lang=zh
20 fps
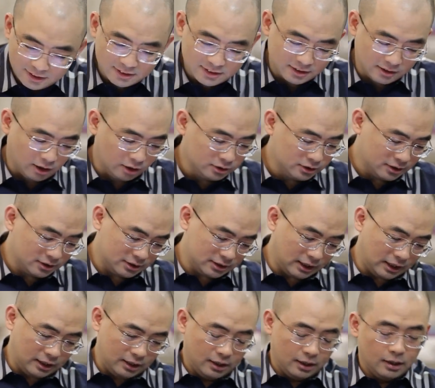一起高兴一
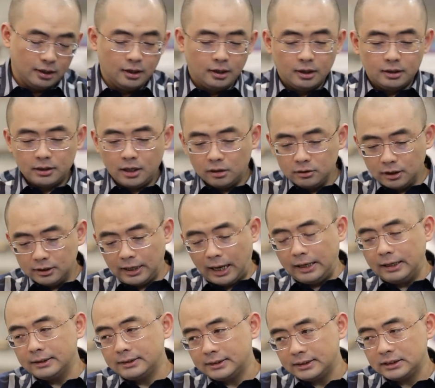下。然后呢
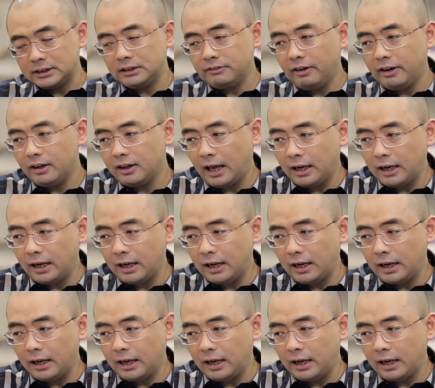来了七位，